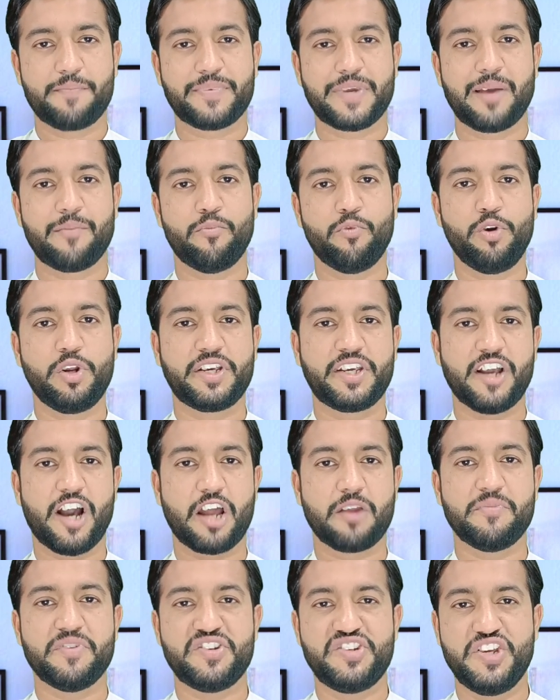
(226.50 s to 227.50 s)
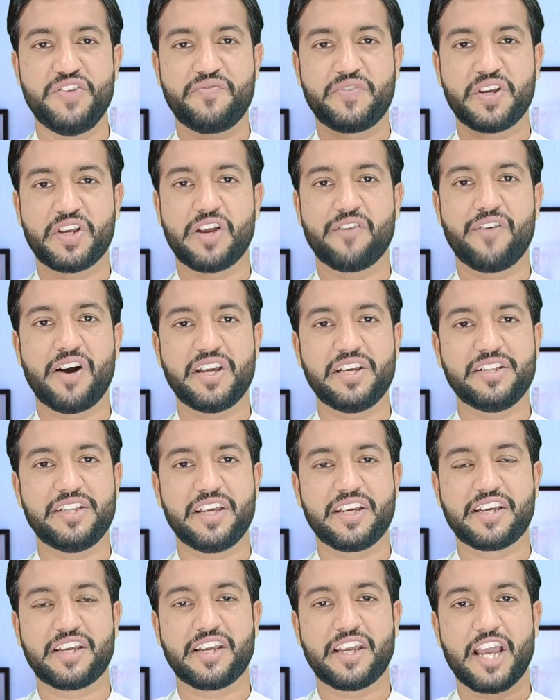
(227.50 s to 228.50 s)
आपके मुल्क के आर्मी चीफ की गवाही
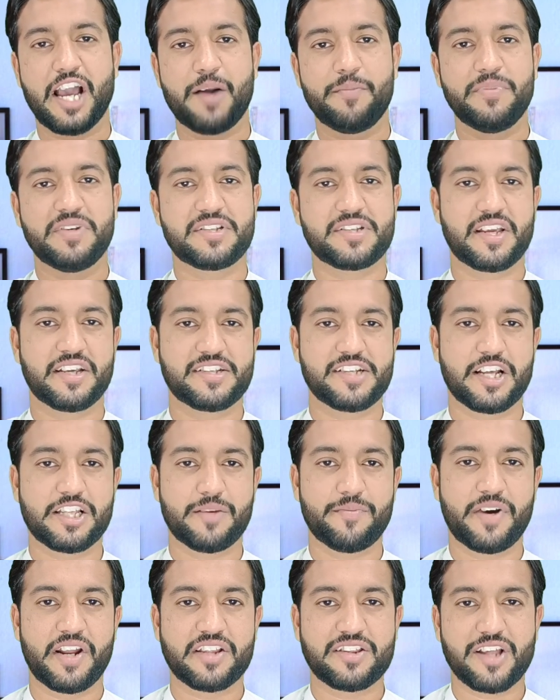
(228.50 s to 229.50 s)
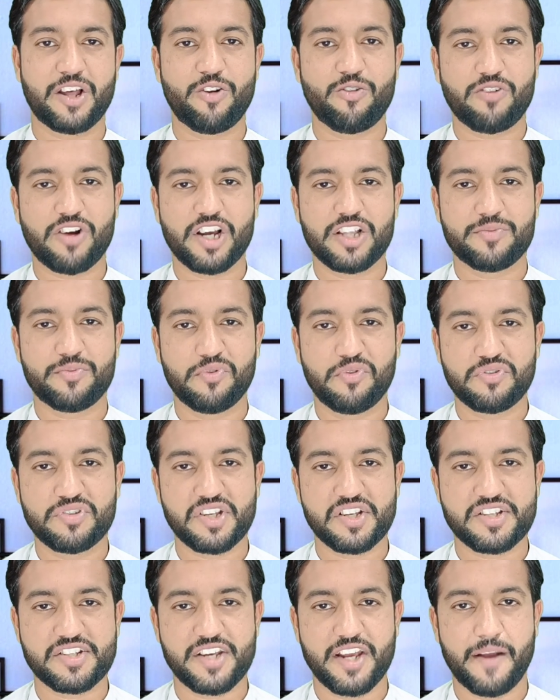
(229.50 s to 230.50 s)
देखे कि हम इसके साथ हमारे ताल्लुक
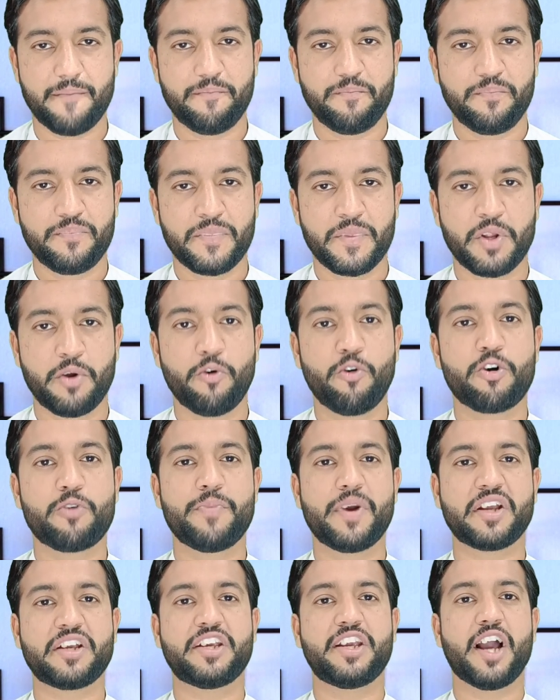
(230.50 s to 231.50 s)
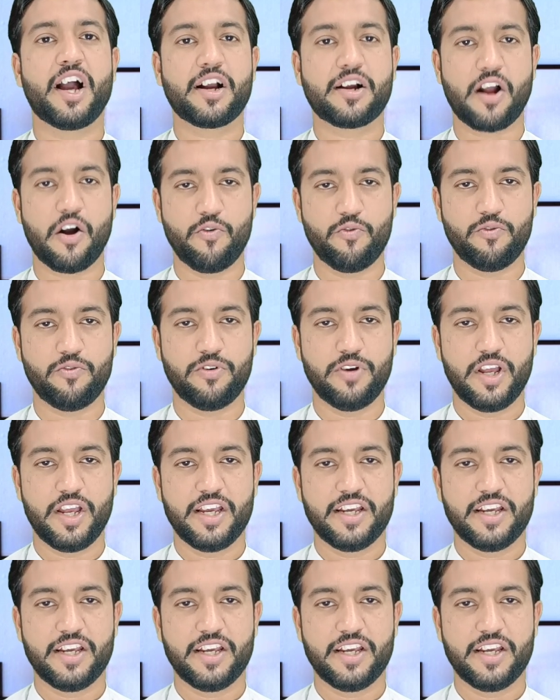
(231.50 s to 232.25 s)
बहुत अच्छे हैं और मैं क्या कहूँ